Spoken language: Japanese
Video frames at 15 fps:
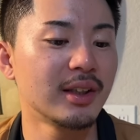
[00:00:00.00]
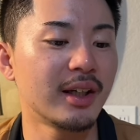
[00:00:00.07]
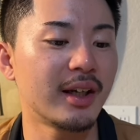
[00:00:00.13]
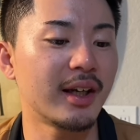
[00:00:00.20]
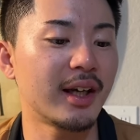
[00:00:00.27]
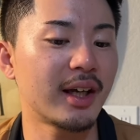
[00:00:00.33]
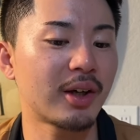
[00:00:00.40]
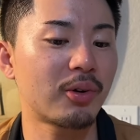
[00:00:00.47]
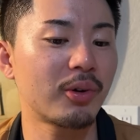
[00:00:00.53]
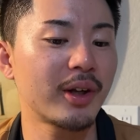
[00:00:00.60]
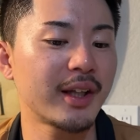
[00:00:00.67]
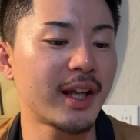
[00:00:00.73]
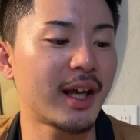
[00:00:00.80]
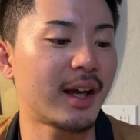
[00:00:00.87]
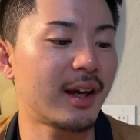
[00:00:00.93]
えー、これ
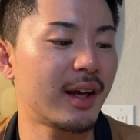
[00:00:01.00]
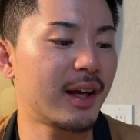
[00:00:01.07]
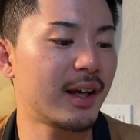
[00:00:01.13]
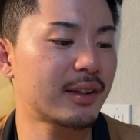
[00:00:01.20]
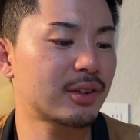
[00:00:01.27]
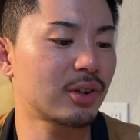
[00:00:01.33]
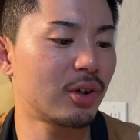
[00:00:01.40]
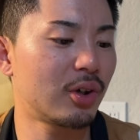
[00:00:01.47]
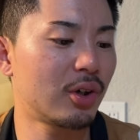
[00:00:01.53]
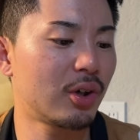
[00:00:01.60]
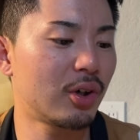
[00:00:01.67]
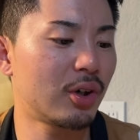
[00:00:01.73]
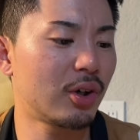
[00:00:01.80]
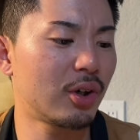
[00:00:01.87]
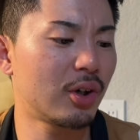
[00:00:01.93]
ね、えー、っ
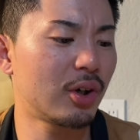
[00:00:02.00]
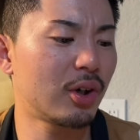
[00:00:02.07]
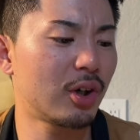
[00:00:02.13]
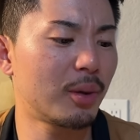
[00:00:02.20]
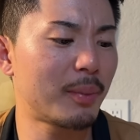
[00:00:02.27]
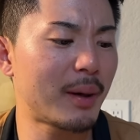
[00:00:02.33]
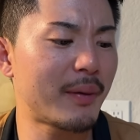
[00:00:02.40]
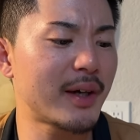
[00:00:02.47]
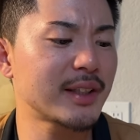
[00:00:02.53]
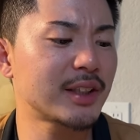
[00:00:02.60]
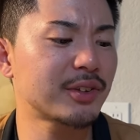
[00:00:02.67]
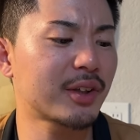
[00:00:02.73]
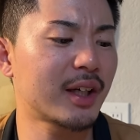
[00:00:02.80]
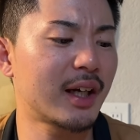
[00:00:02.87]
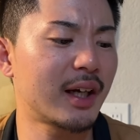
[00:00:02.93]
と、まあ、
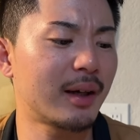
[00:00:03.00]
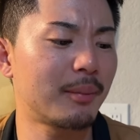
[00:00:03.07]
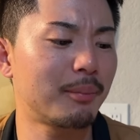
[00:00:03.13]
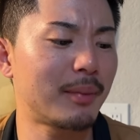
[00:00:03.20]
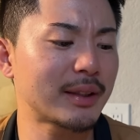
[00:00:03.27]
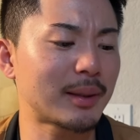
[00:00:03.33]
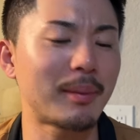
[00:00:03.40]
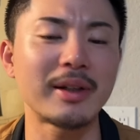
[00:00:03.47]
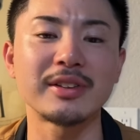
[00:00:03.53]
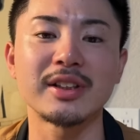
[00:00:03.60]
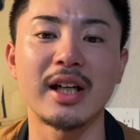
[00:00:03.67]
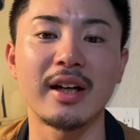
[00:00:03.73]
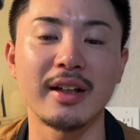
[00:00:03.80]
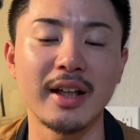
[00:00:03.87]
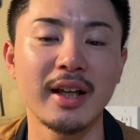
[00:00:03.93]
ワンアウトからまた丸
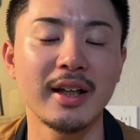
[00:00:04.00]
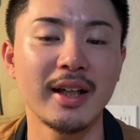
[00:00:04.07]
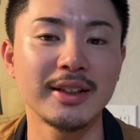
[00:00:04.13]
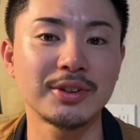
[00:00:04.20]
さんがね、